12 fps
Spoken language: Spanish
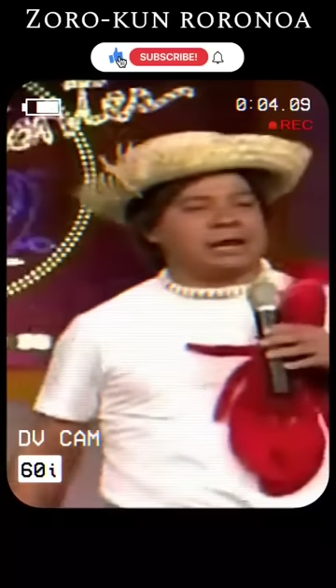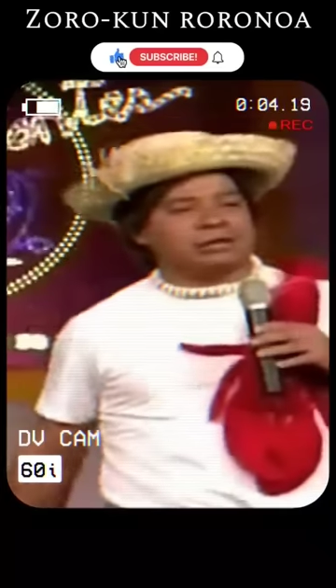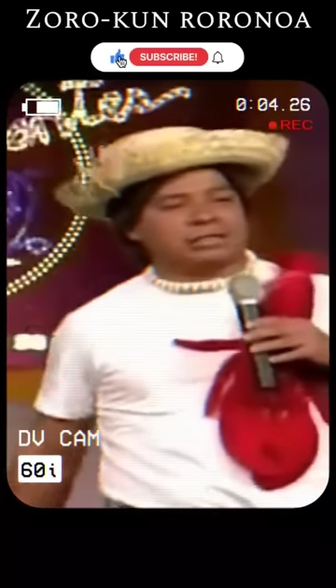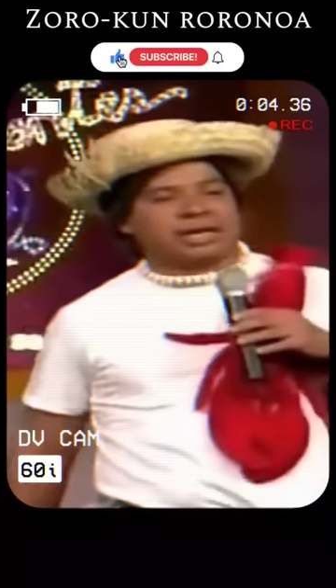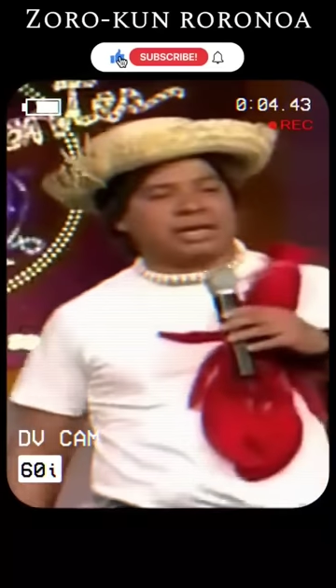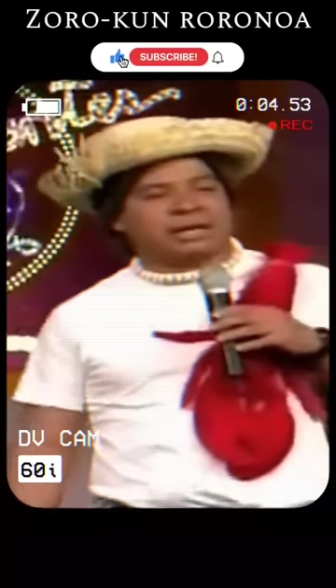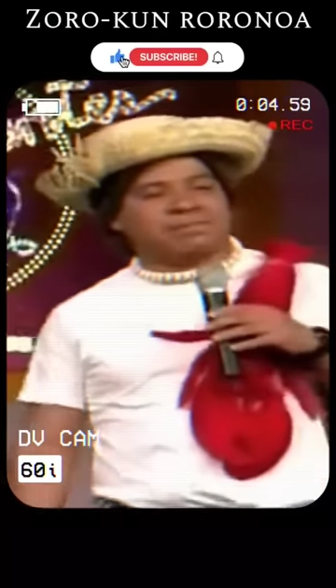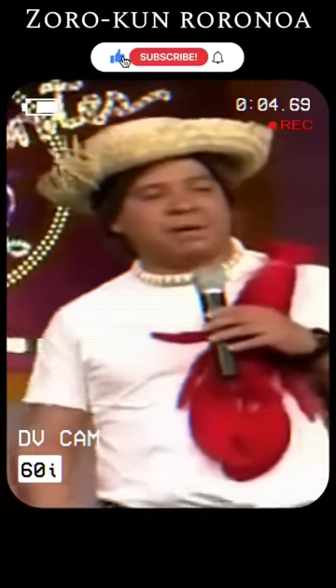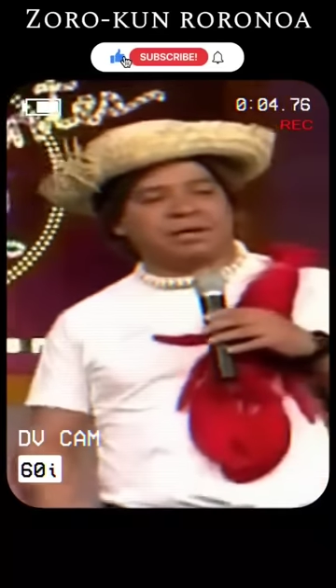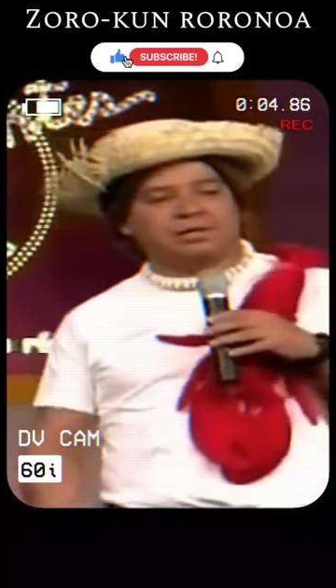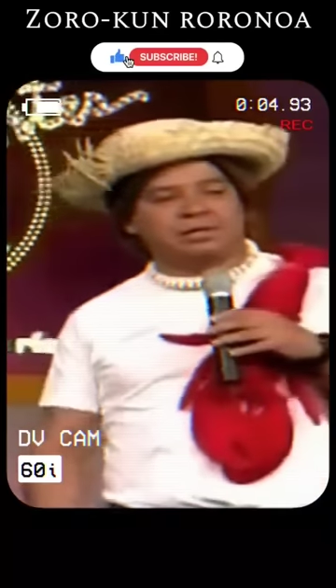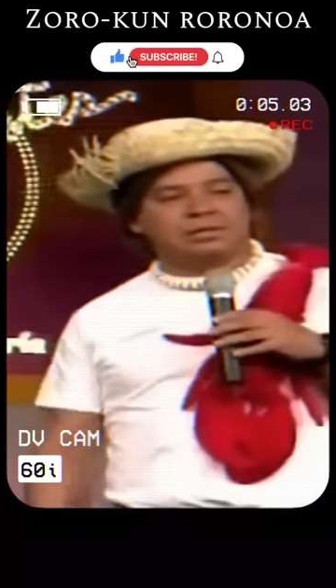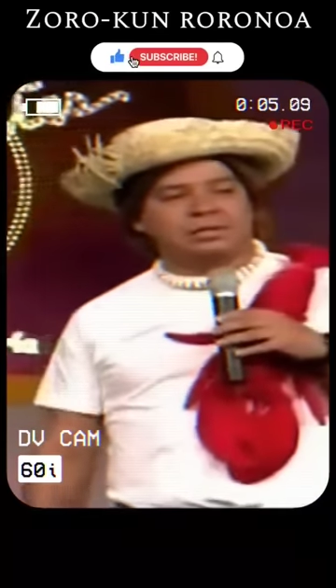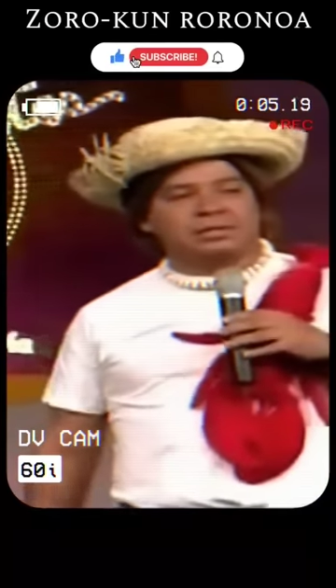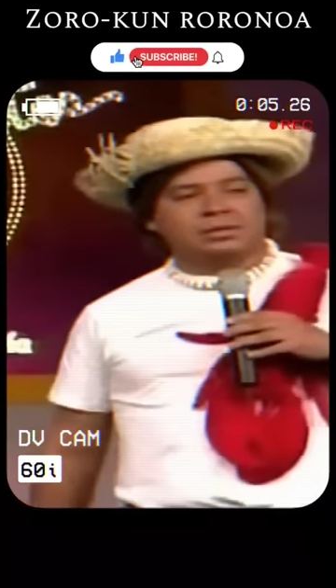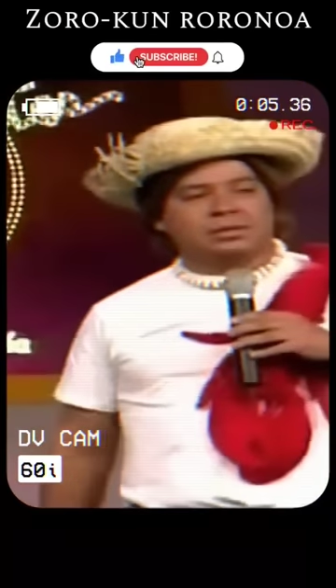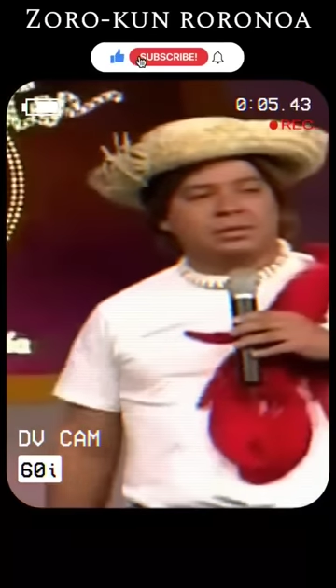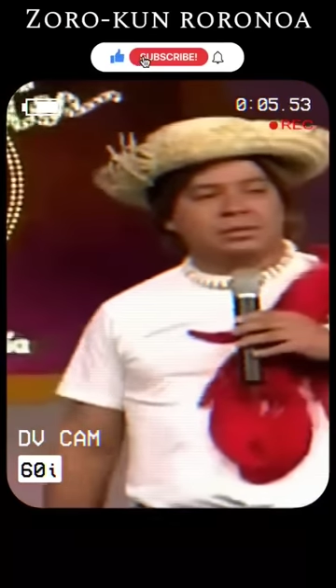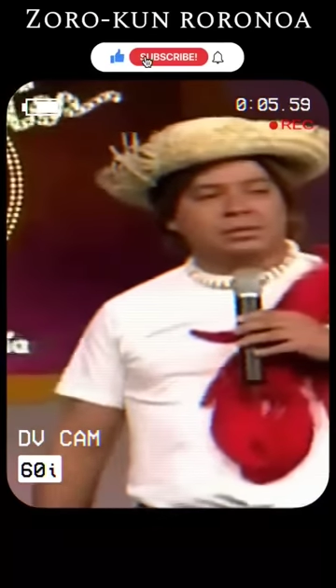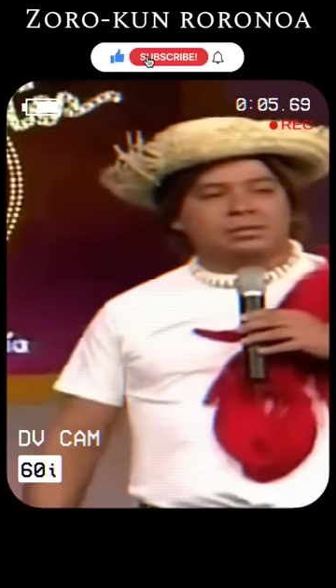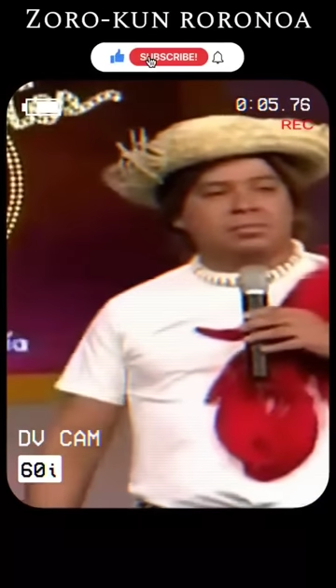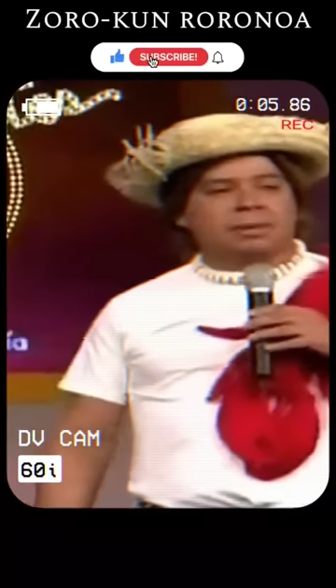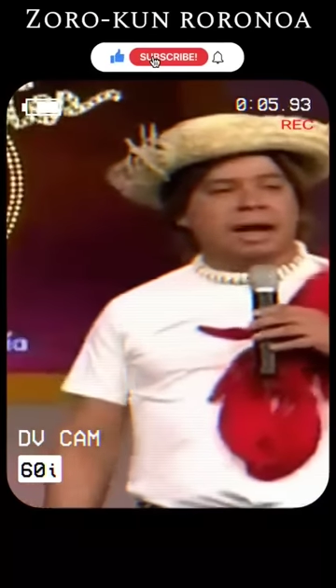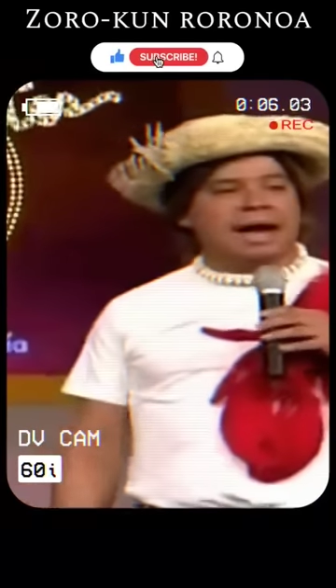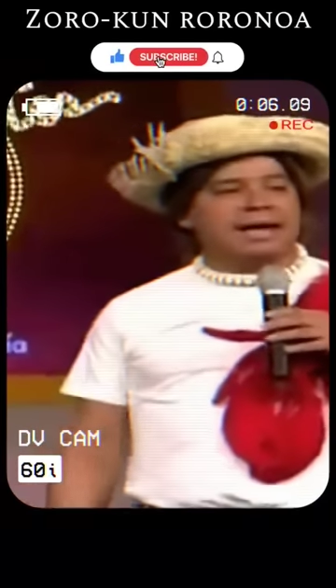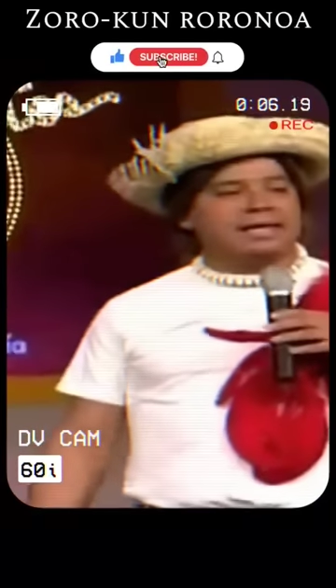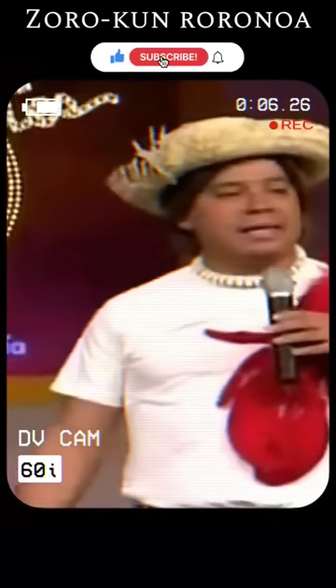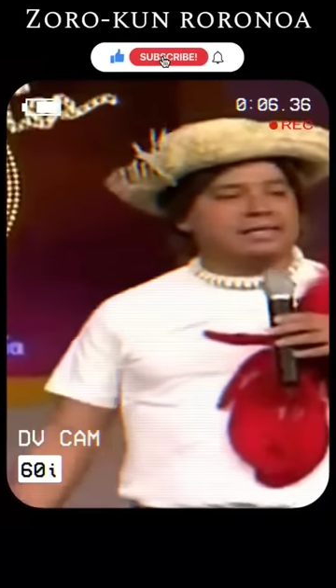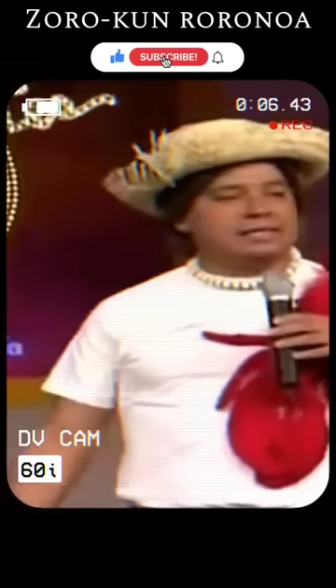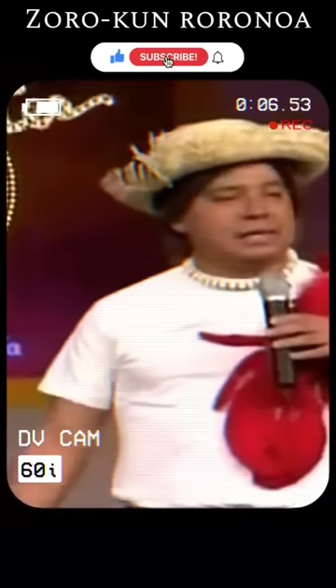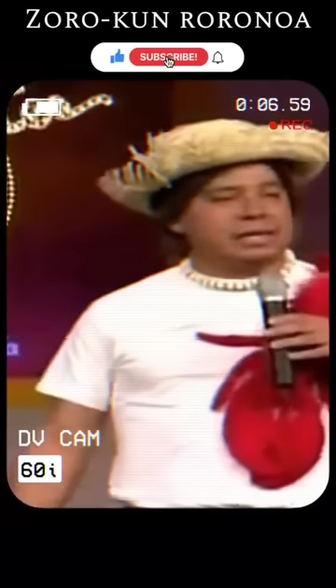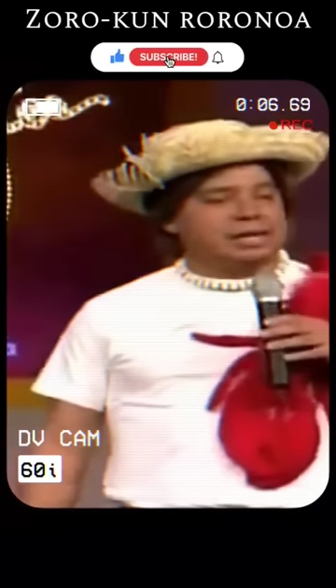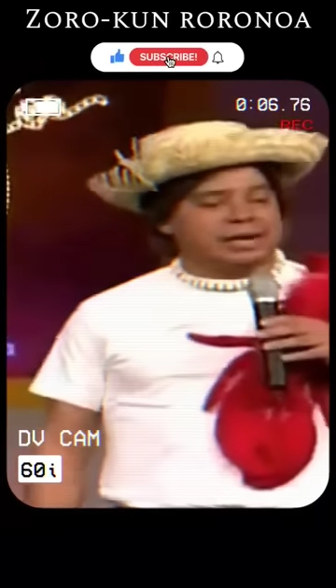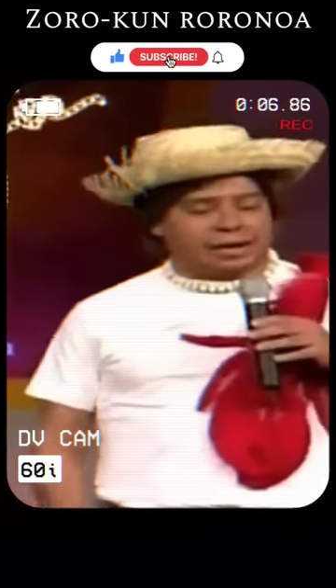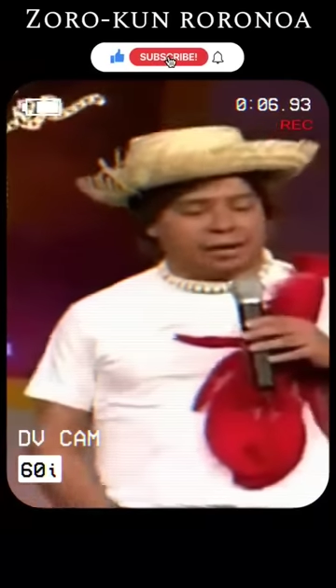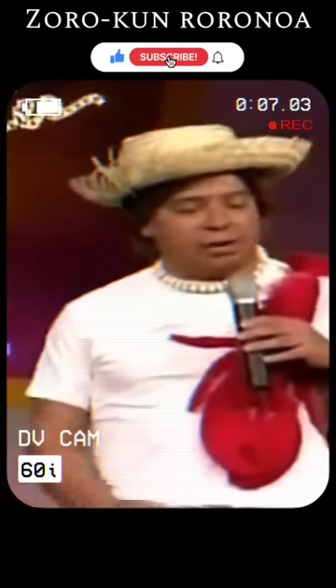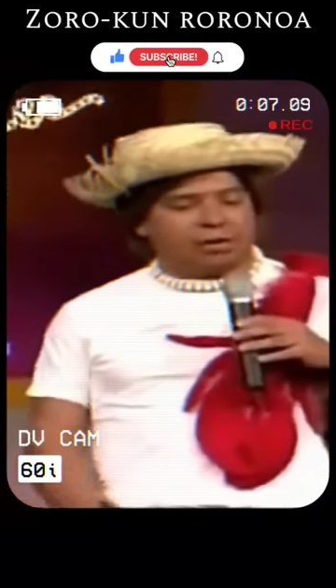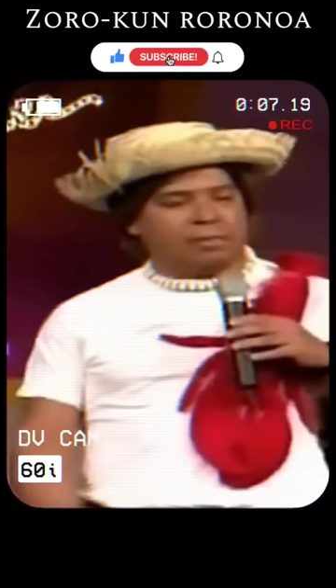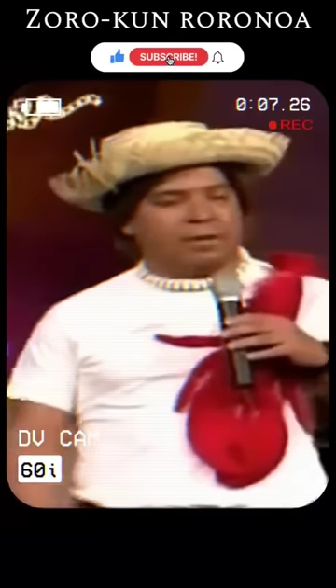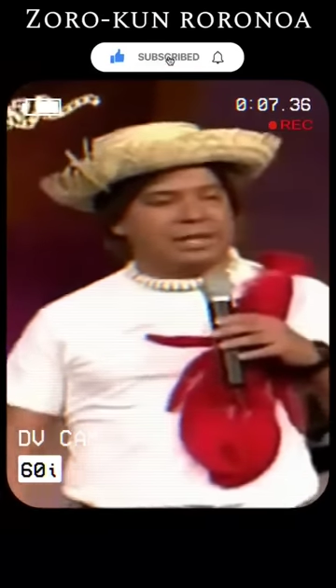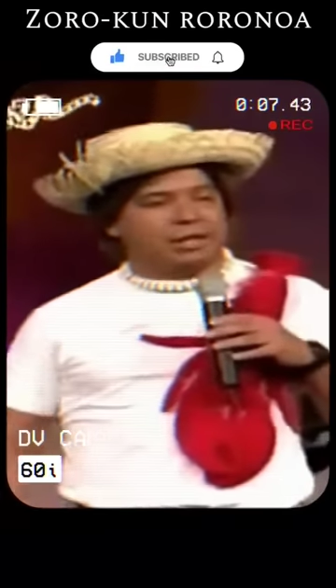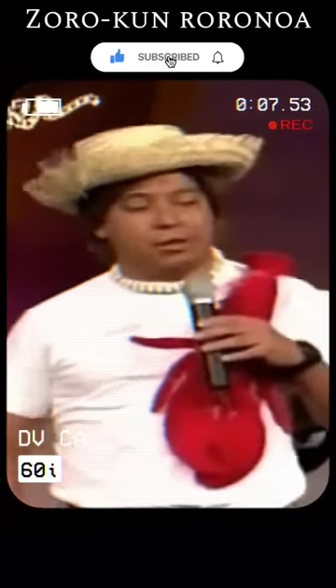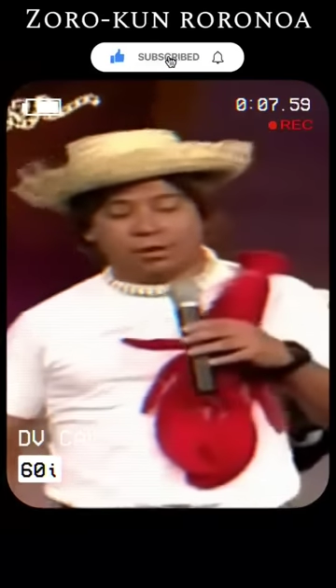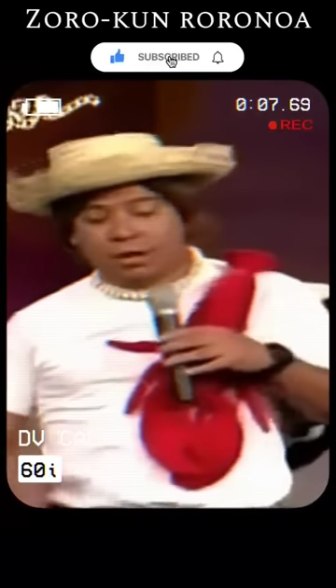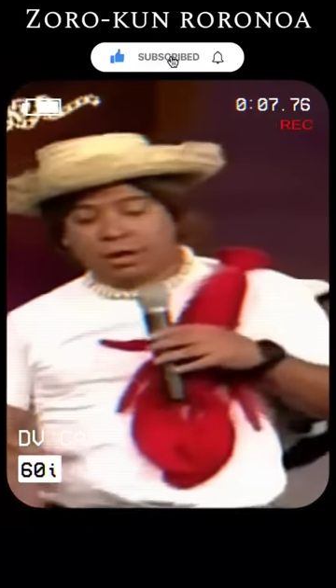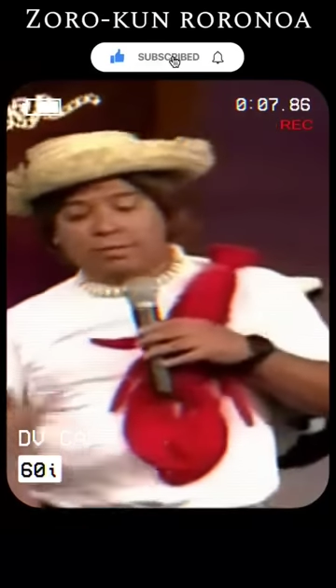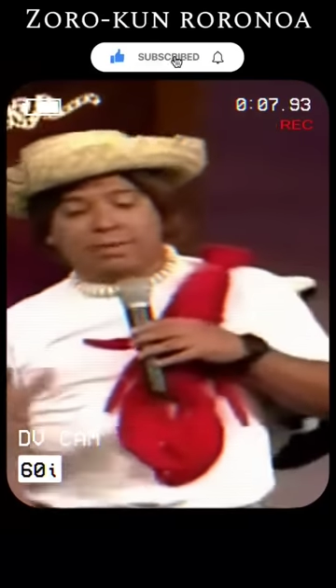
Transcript: el reloj, Zanca, pues? Barry dice, reloj despertador,